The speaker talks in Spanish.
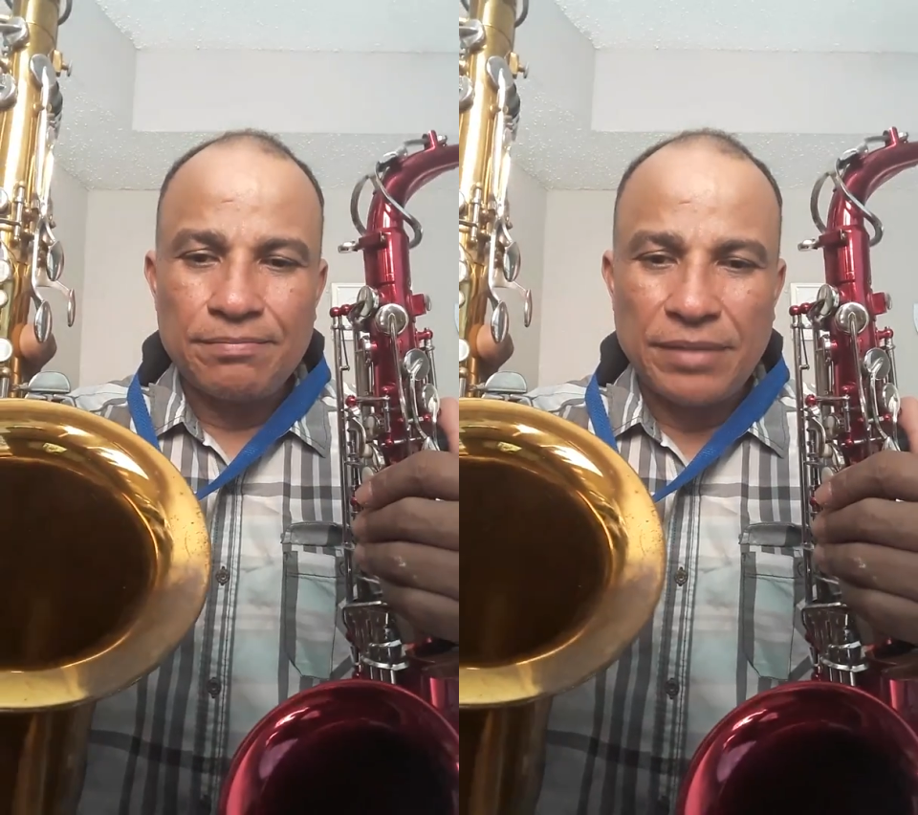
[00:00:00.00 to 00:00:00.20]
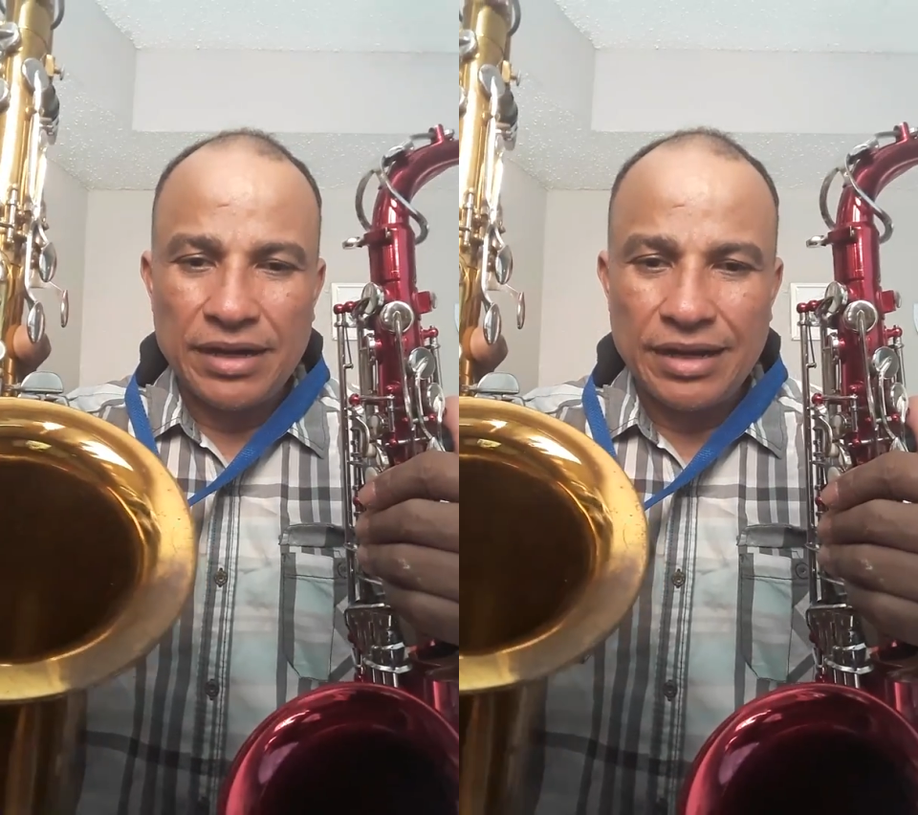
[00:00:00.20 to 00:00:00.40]

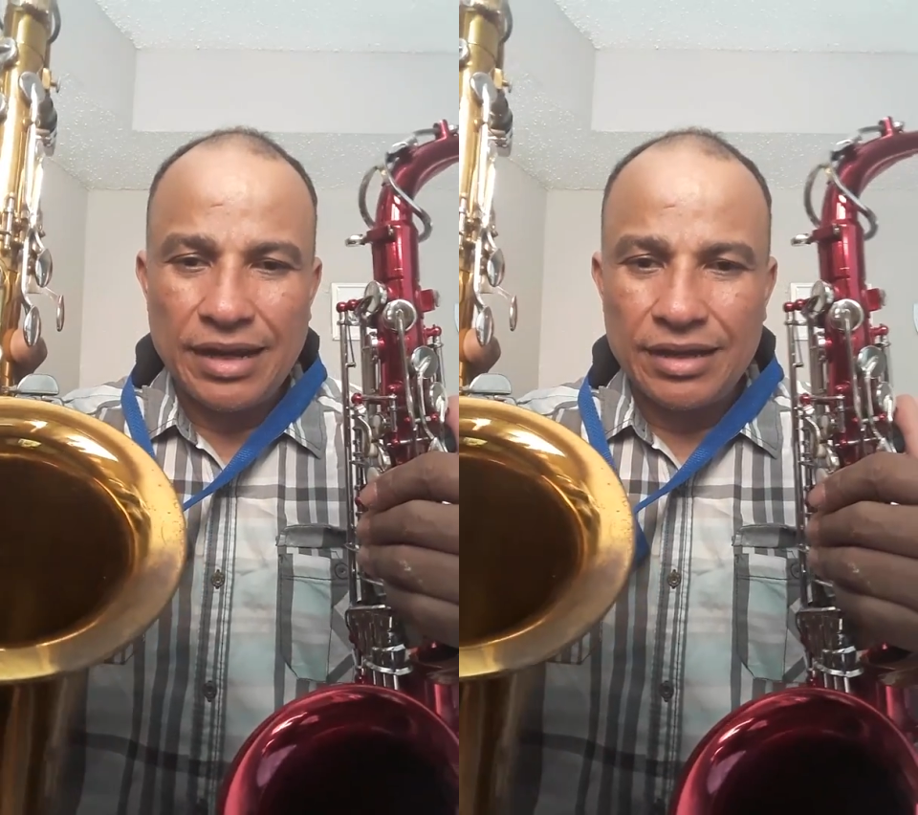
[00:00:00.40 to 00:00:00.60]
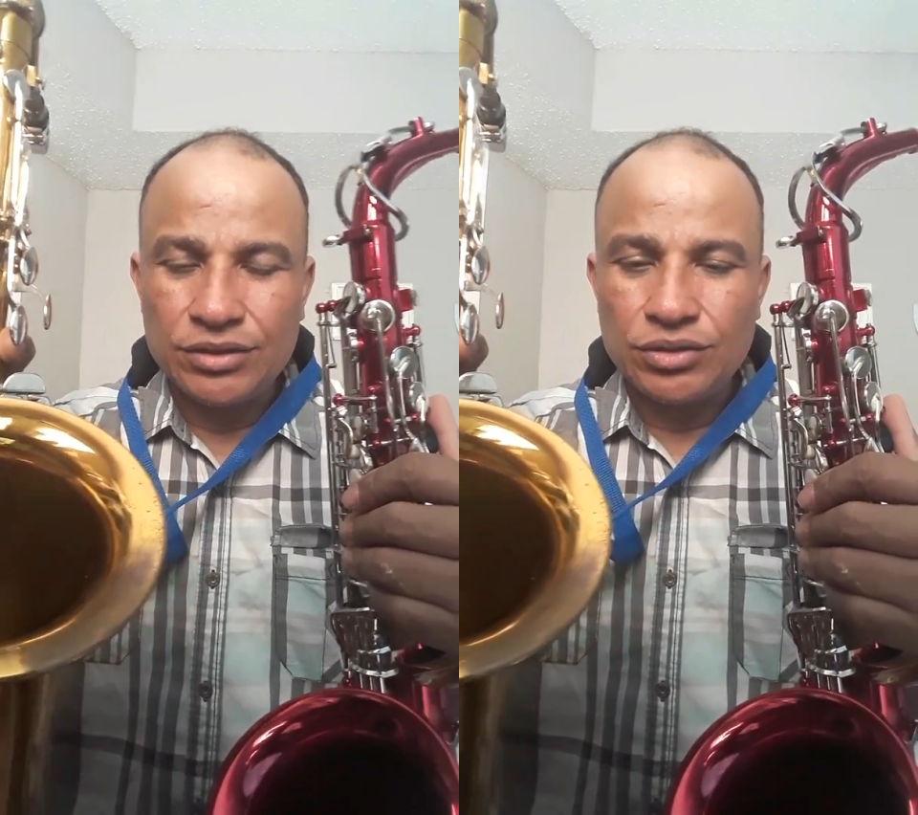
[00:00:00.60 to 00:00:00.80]

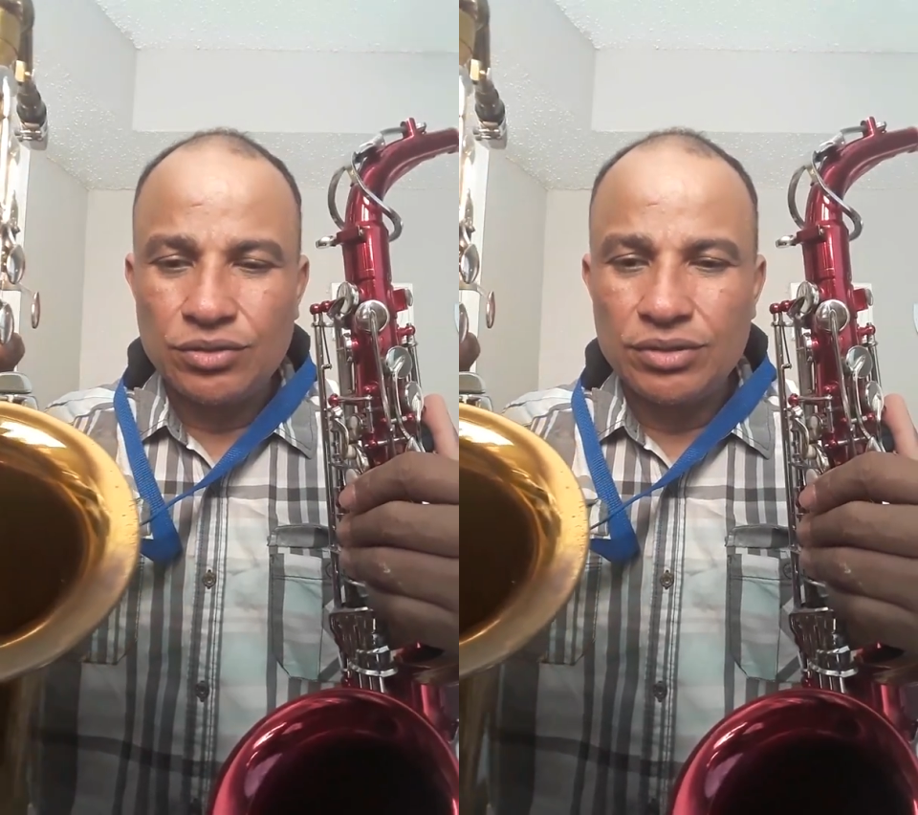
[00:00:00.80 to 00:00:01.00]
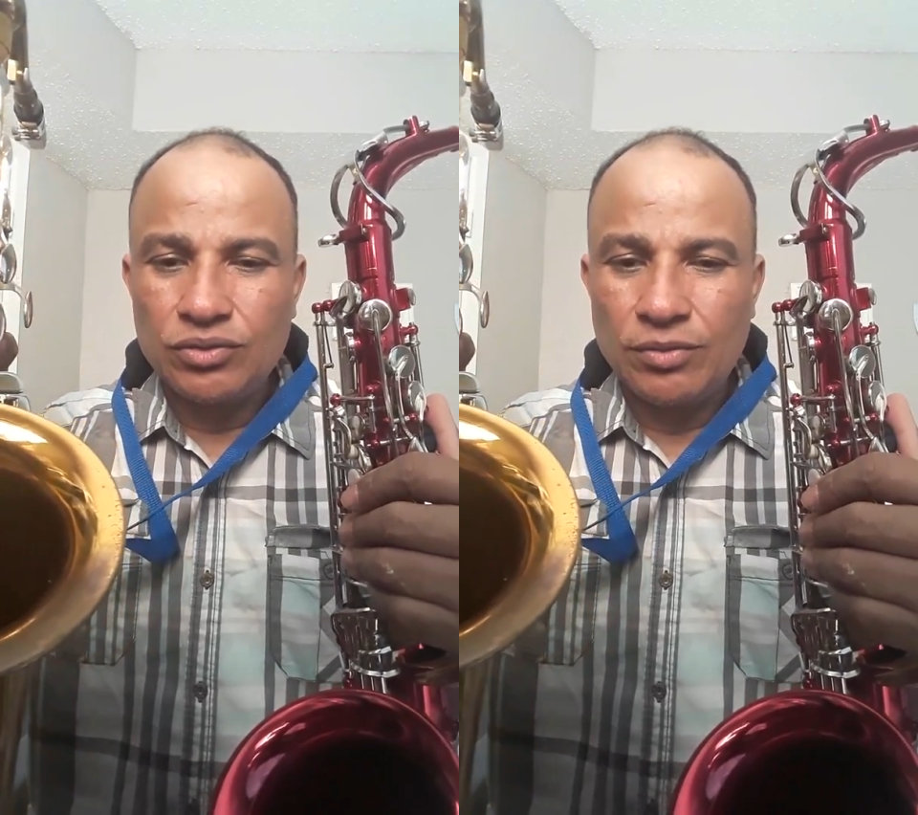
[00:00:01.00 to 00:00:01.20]
pareja estos
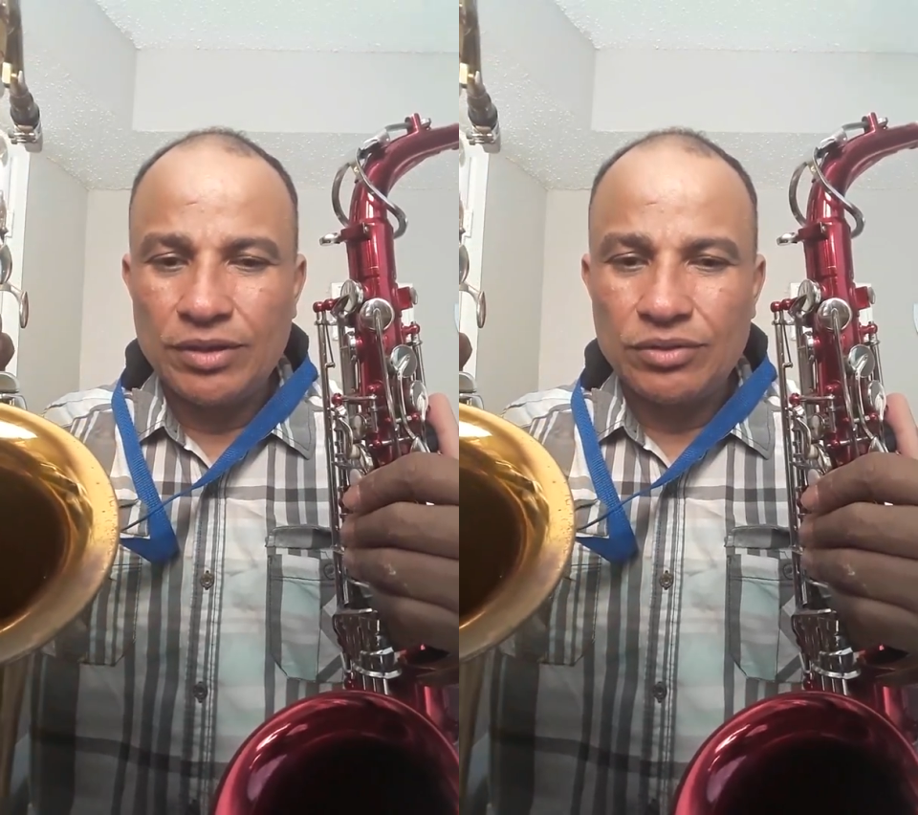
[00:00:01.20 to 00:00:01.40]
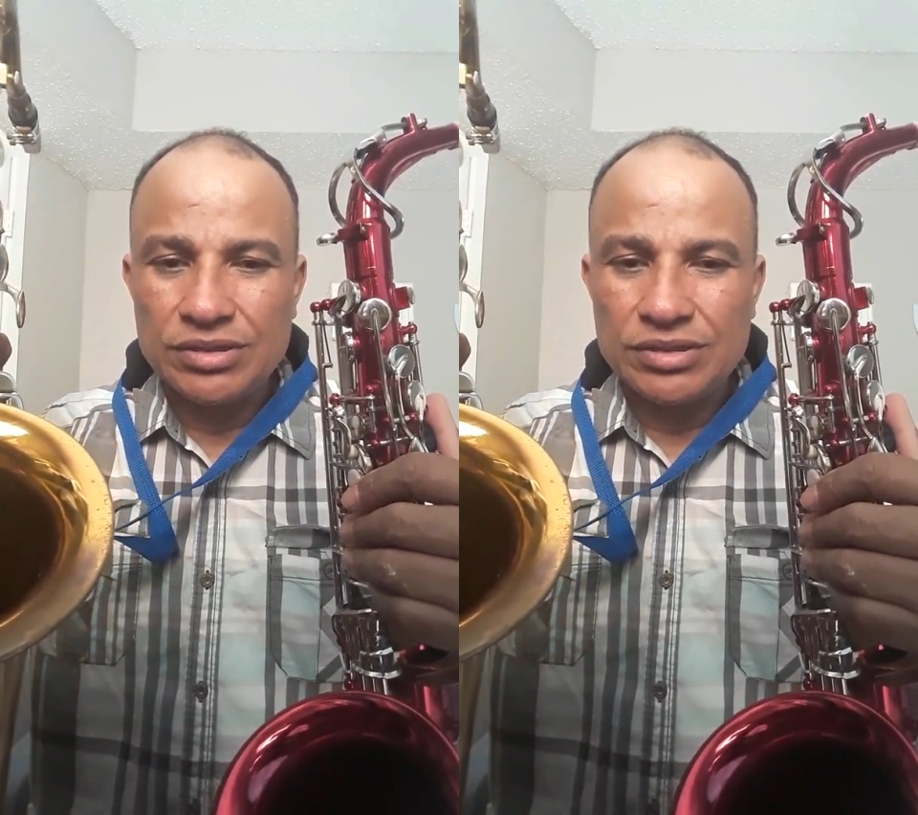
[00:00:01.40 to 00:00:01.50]
dos instrumentos.